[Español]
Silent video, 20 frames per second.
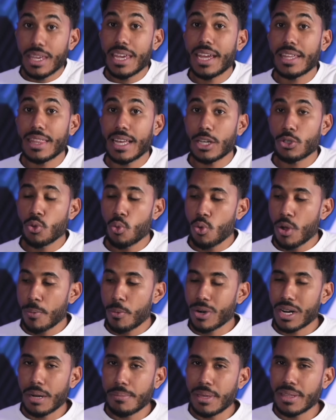y que tengas un
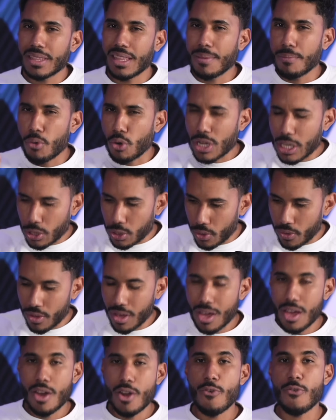cuerpo realmente bonito,
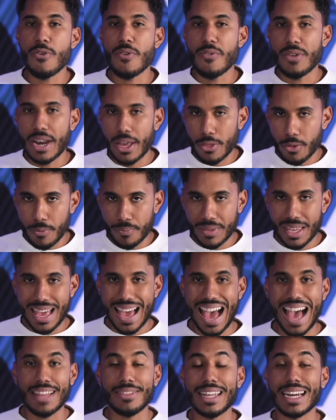fibrado,
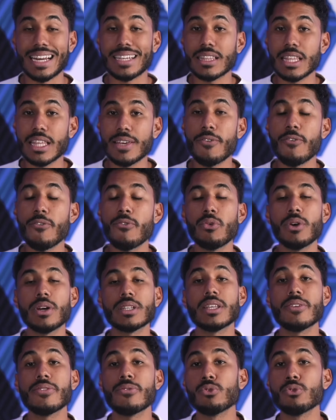atractivo, fuerte y